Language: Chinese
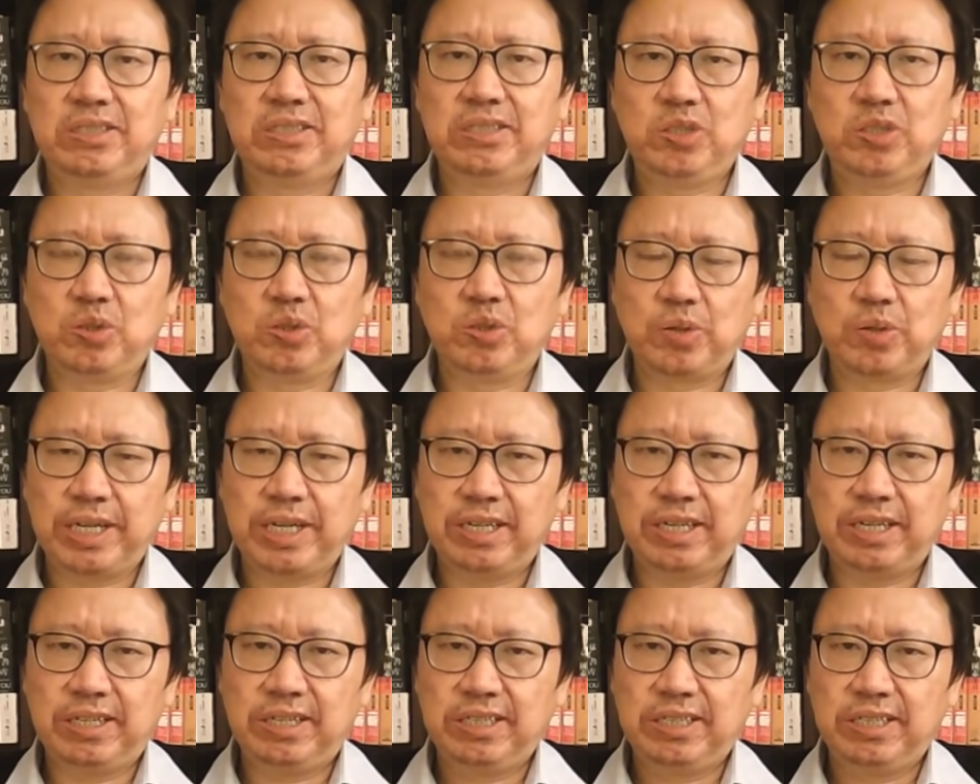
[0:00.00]
就说这
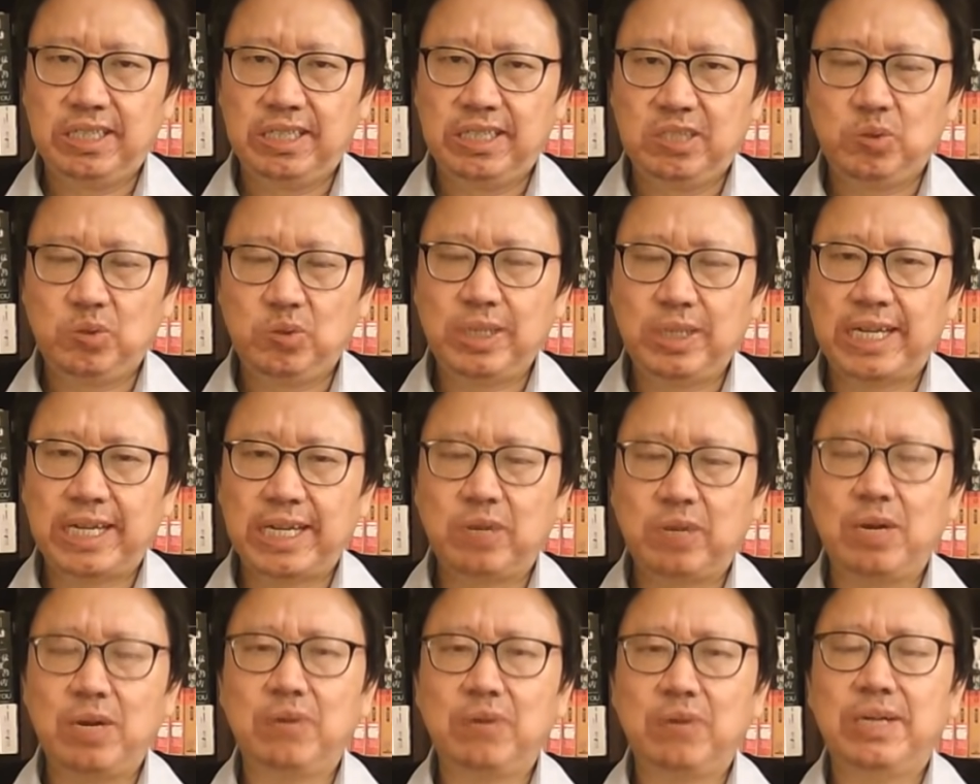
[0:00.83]
个最大
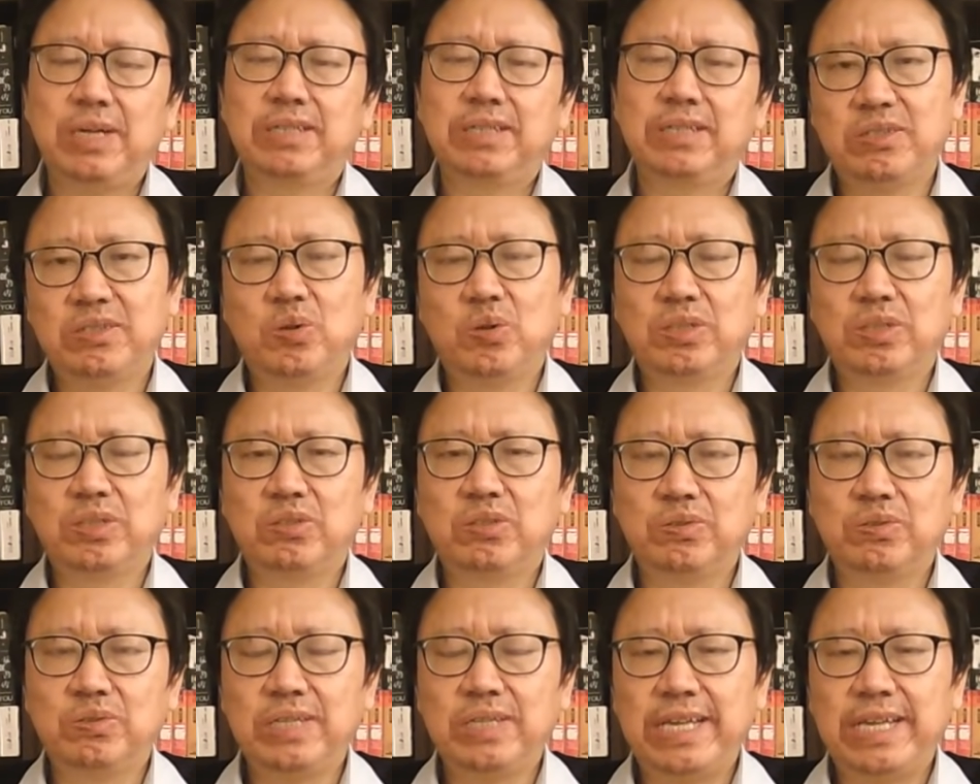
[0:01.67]
的宦官，到活到
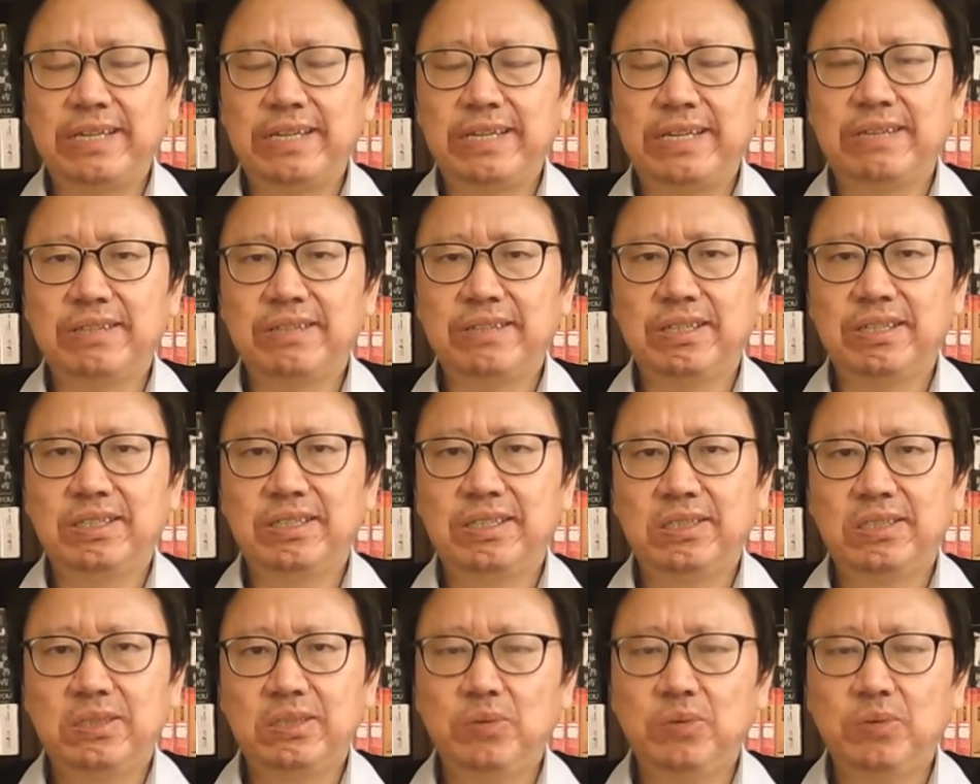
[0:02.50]
崇祯年代，这个
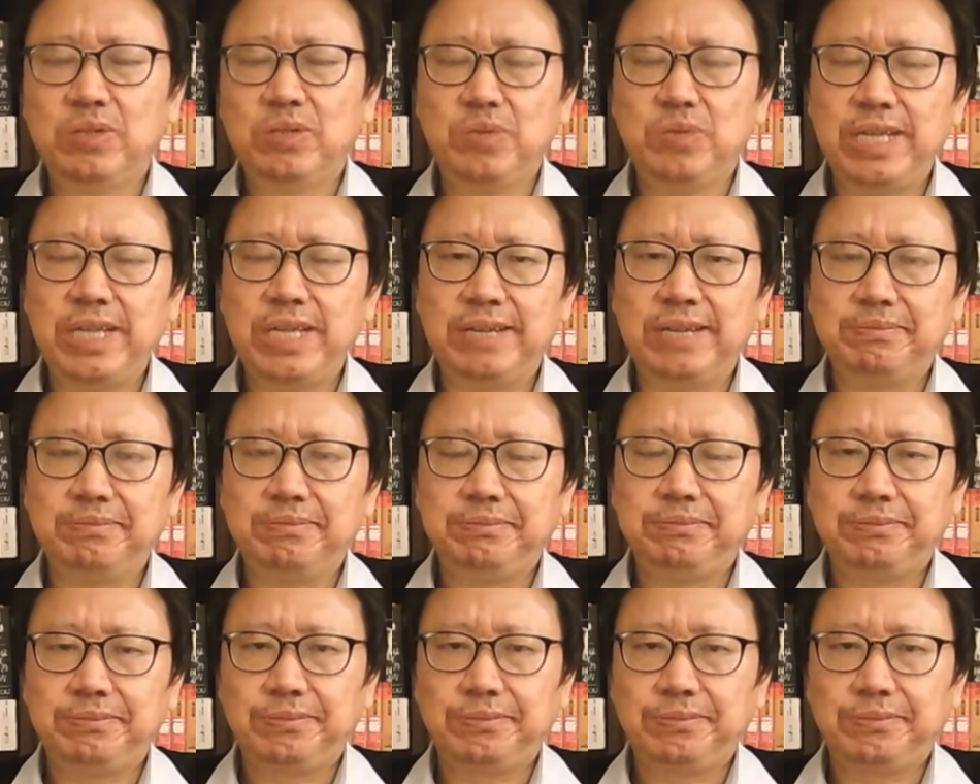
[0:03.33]
魏忠贤